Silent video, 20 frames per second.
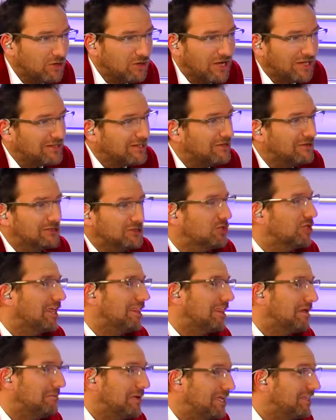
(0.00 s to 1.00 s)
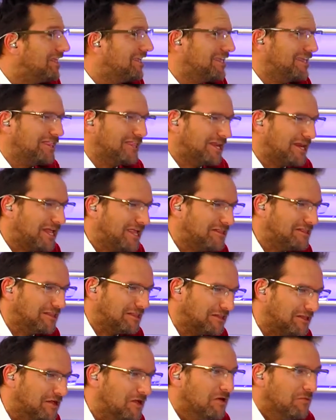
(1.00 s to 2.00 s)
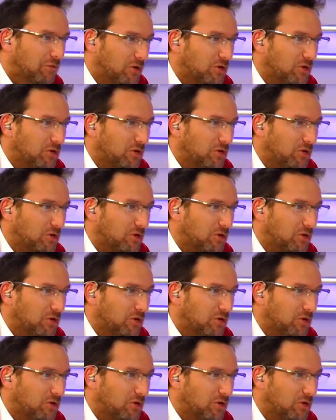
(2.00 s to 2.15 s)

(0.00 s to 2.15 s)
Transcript: la televisión es de meta y es de rating. Sí, pero...